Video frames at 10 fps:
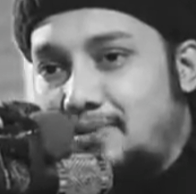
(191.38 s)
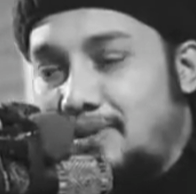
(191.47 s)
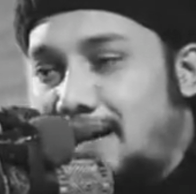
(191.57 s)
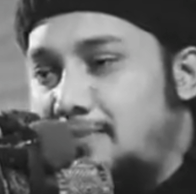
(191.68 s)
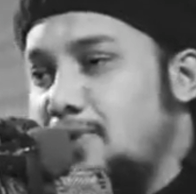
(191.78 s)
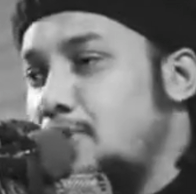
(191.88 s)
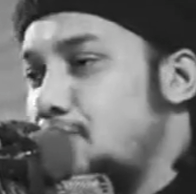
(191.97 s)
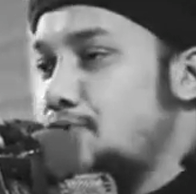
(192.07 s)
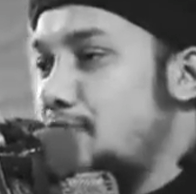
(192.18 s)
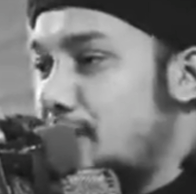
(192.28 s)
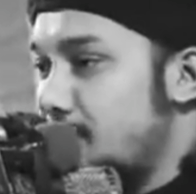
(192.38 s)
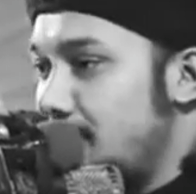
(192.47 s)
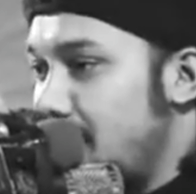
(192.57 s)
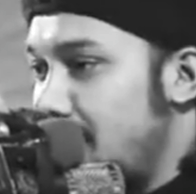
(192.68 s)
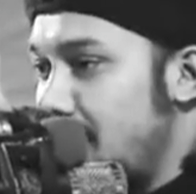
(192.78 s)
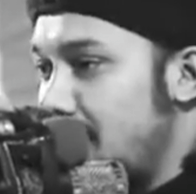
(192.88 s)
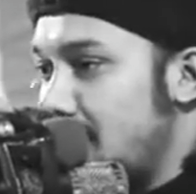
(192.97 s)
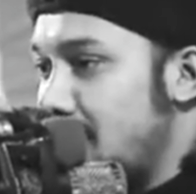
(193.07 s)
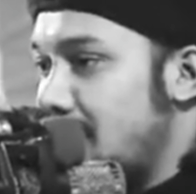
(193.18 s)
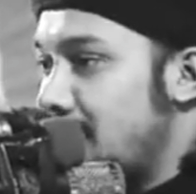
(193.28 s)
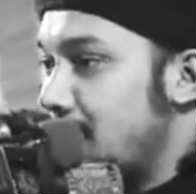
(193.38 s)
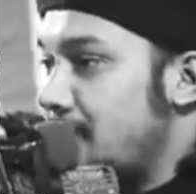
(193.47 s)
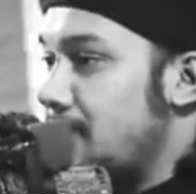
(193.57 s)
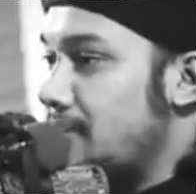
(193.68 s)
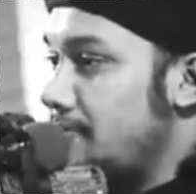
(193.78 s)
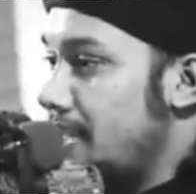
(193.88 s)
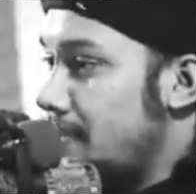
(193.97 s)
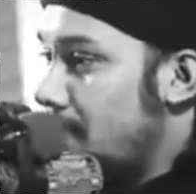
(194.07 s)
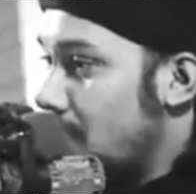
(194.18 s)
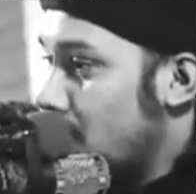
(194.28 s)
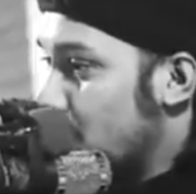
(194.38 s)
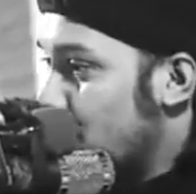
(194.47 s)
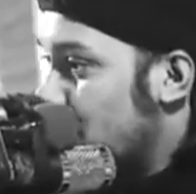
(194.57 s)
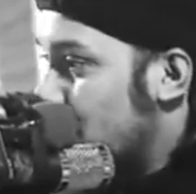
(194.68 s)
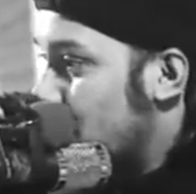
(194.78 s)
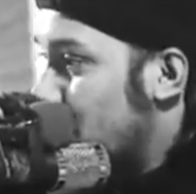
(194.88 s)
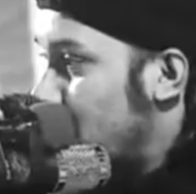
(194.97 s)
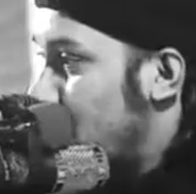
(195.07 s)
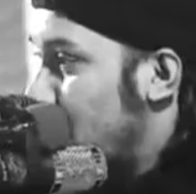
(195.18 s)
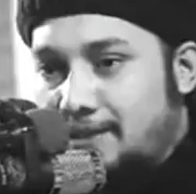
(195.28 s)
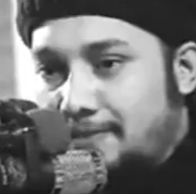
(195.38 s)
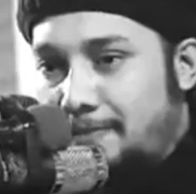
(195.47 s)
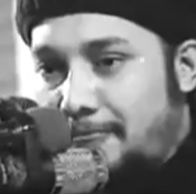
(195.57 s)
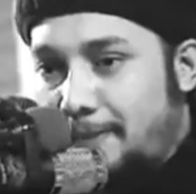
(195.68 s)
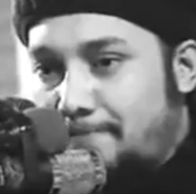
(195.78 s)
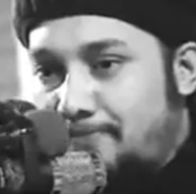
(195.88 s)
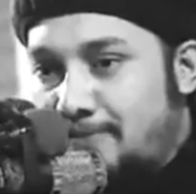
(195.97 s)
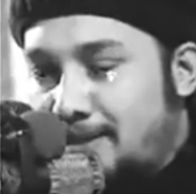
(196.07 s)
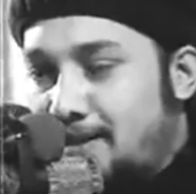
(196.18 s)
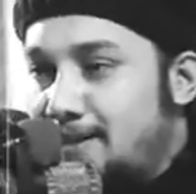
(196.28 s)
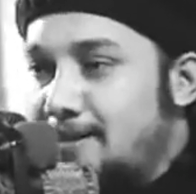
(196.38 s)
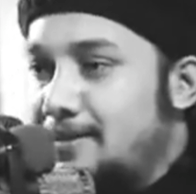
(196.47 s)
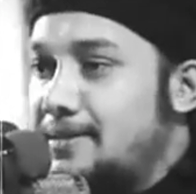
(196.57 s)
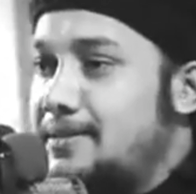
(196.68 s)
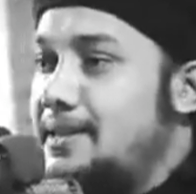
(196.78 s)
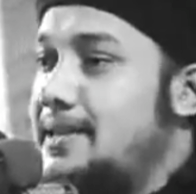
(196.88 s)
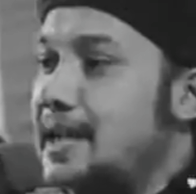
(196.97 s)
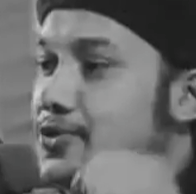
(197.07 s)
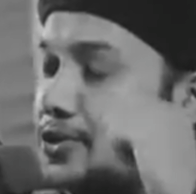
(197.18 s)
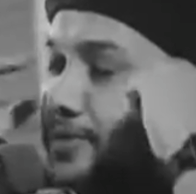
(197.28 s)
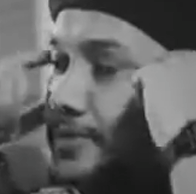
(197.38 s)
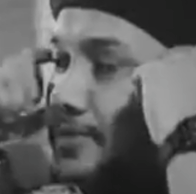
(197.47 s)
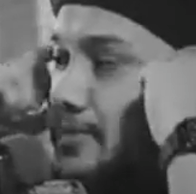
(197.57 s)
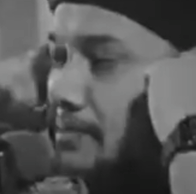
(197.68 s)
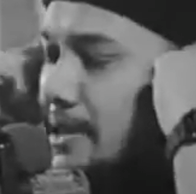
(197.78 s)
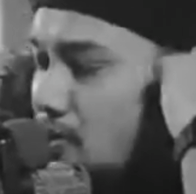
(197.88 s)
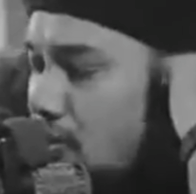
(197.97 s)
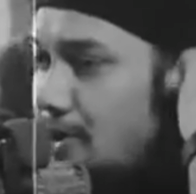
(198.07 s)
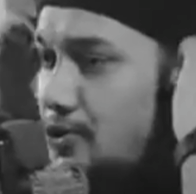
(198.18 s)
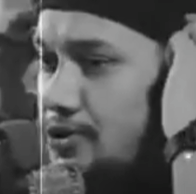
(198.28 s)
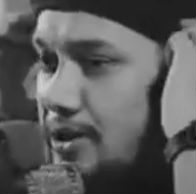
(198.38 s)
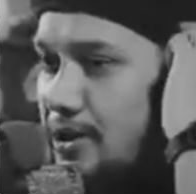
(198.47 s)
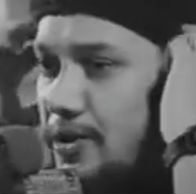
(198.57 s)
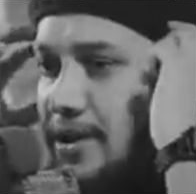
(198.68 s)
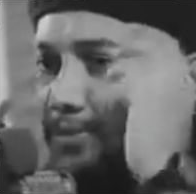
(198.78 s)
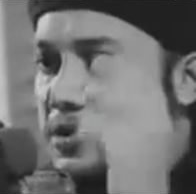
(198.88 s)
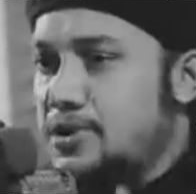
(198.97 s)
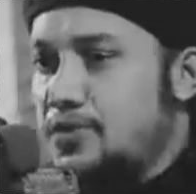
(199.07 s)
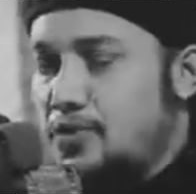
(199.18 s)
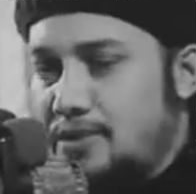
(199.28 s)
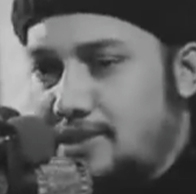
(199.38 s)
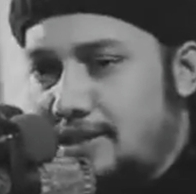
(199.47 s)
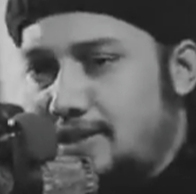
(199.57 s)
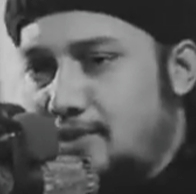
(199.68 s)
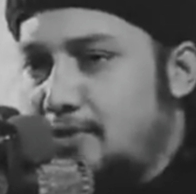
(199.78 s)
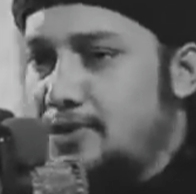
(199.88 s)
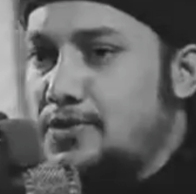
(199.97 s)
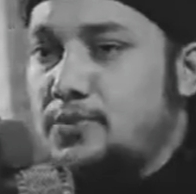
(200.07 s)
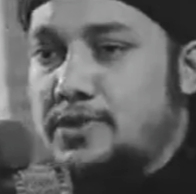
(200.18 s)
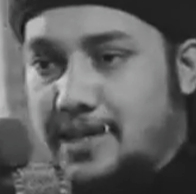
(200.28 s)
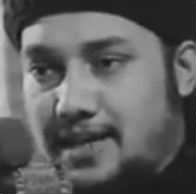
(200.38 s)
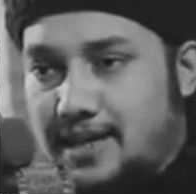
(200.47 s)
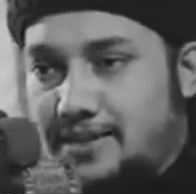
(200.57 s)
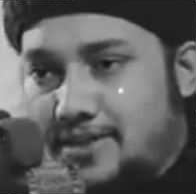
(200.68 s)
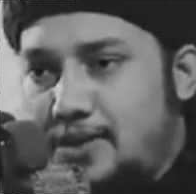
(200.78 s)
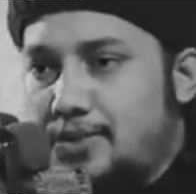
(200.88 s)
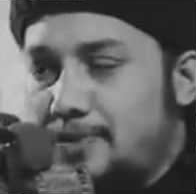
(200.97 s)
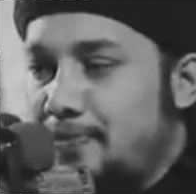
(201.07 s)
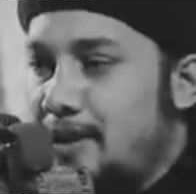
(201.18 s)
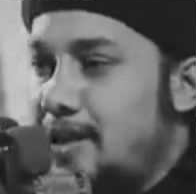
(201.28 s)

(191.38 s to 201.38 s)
এবং এমন কষ্ট আসবে যেটা আপনার ওই যে বিয়ের পর নতুনত্বর সাময়িক তিনি একজন বিজ্ঞ মানুষ ছিলেন অনেকে বলেছেন নবী ছিলেন কেউ বলেছেন নবী ছিলেন যাই হোক